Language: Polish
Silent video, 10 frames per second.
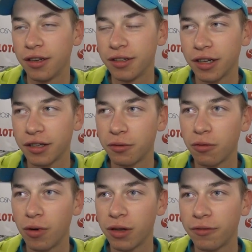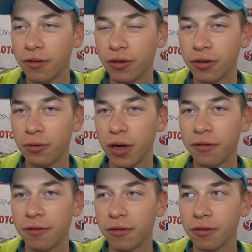jest tak, że łatwo,
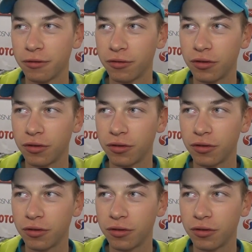łatwo